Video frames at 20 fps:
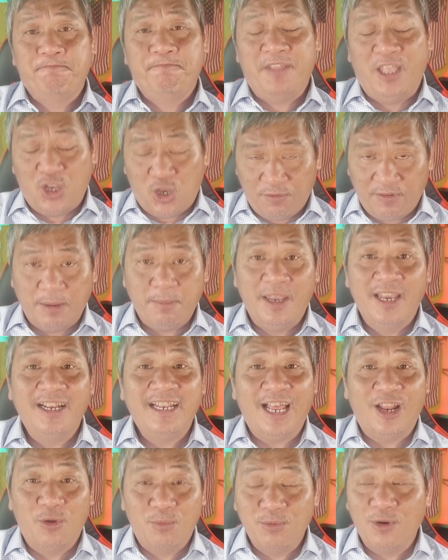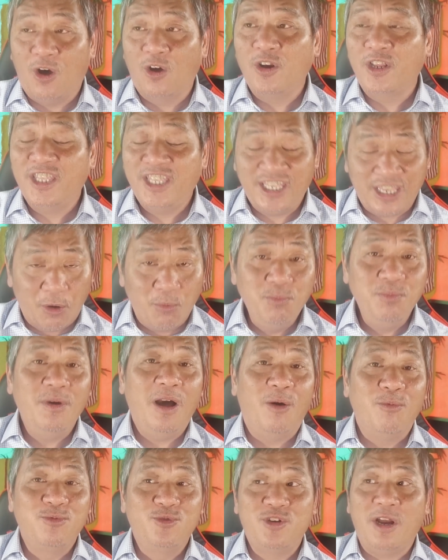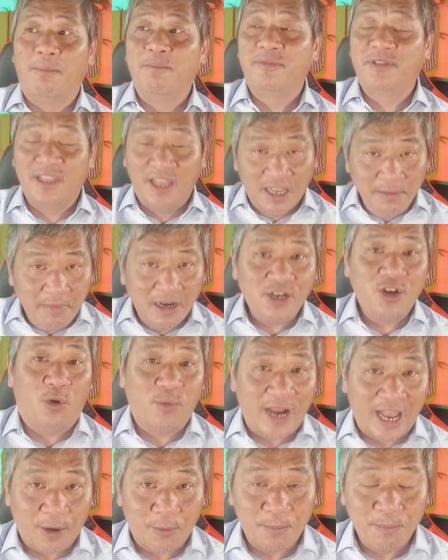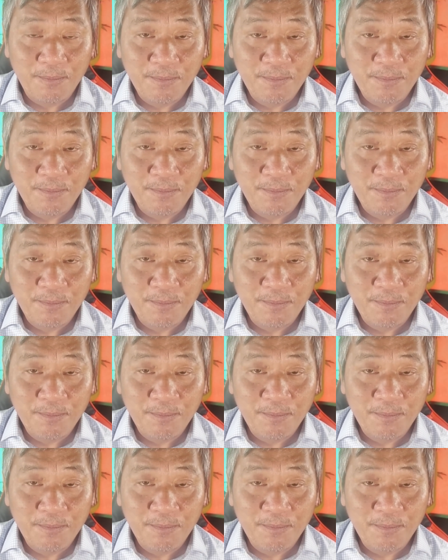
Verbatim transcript: Thì quý vị biết là lúc đó nó chống ông Trump tới mức độ nào.